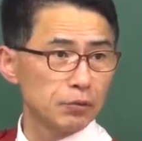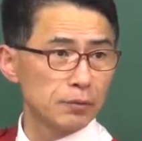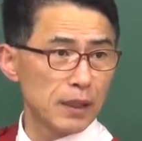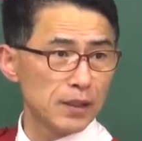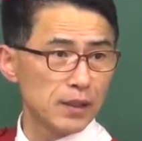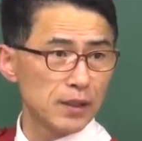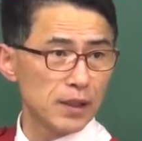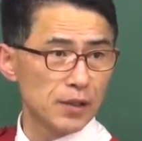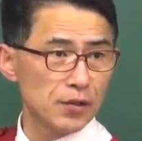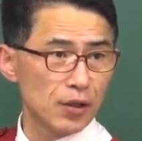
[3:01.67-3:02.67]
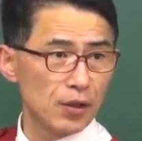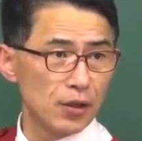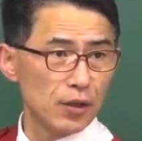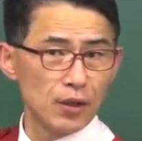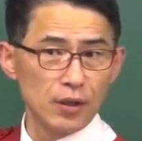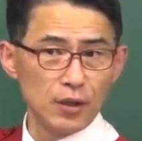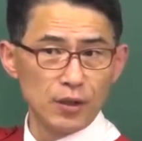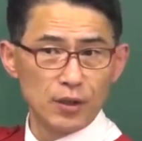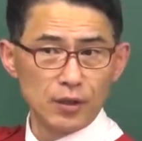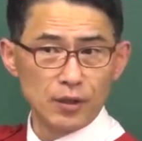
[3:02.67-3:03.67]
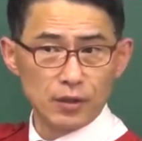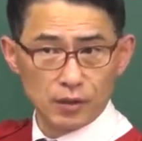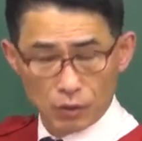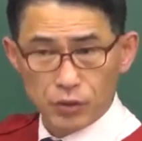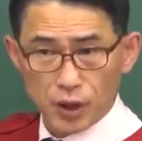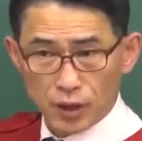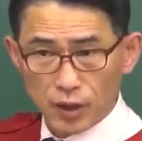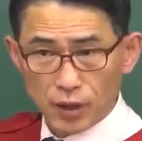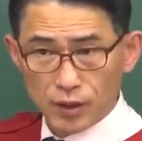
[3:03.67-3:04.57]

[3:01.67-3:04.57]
무슨 말인지 이해됐죠? 어? 오케이?